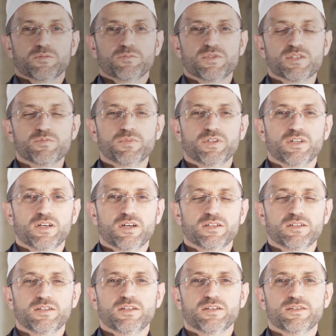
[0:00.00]

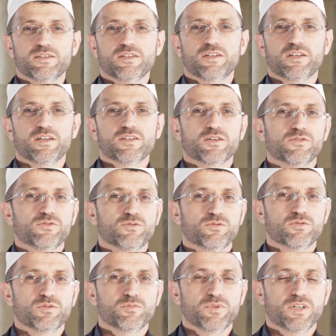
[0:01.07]
Bismillahillezî lâ
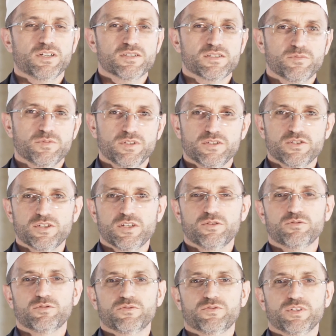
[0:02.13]
yadurru ma'asmihi
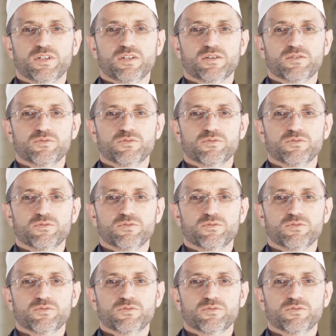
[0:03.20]
şey'un fil ard